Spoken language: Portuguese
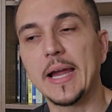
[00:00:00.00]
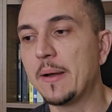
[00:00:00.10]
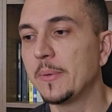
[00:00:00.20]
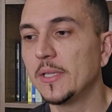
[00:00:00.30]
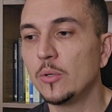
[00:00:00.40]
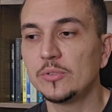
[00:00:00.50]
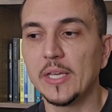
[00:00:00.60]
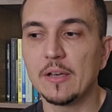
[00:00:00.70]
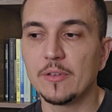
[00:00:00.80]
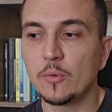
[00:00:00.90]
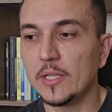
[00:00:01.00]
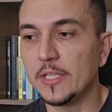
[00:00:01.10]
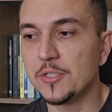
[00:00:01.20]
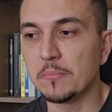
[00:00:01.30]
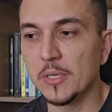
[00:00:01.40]
karma não tem a ver com a
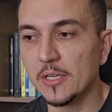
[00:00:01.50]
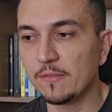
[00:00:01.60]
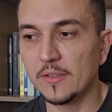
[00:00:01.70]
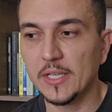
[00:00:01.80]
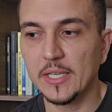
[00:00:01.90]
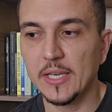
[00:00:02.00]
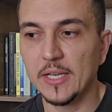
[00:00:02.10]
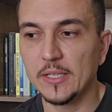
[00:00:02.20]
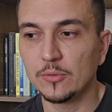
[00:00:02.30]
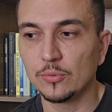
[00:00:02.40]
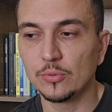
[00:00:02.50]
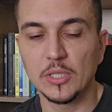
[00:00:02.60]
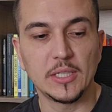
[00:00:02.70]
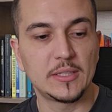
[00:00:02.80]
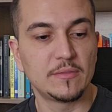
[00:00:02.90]
lei de Murphy, né? Que é tudo
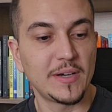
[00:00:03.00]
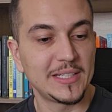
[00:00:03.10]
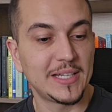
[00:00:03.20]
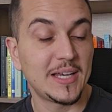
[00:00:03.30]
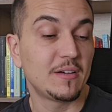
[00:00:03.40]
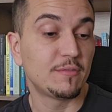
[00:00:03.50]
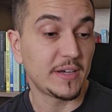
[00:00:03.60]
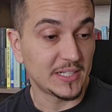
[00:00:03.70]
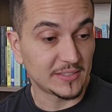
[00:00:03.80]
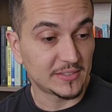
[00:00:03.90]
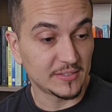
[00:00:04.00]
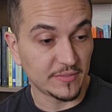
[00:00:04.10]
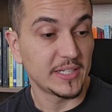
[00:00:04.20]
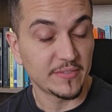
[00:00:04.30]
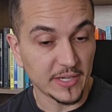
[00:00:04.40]
que vai dar, vai dar,
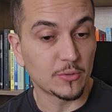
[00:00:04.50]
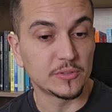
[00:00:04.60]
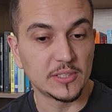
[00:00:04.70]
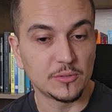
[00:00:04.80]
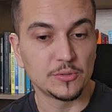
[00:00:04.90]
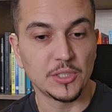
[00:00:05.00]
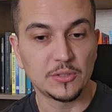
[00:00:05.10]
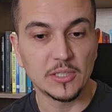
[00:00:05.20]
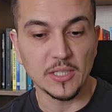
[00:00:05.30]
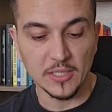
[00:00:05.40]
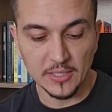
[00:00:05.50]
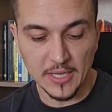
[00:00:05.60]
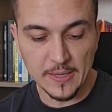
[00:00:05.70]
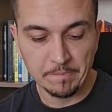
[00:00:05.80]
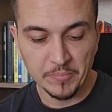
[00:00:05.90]
vai, vai acontecer do jeito que tem que
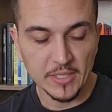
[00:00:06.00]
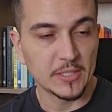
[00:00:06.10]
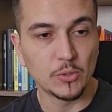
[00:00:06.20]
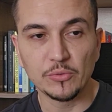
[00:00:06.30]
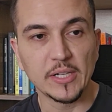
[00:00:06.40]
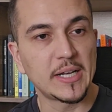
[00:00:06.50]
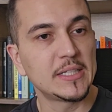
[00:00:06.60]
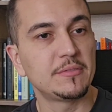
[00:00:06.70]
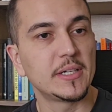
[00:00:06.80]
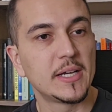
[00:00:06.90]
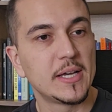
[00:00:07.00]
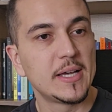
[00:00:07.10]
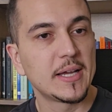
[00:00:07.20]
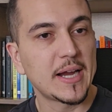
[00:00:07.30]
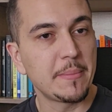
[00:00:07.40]
dar, né? não tem nada a ver.
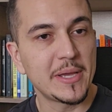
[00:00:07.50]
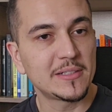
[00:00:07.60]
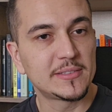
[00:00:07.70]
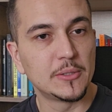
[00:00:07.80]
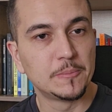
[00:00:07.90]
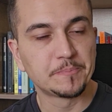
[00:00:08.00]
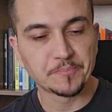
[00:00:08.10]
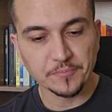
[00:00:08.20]
Karma é ação.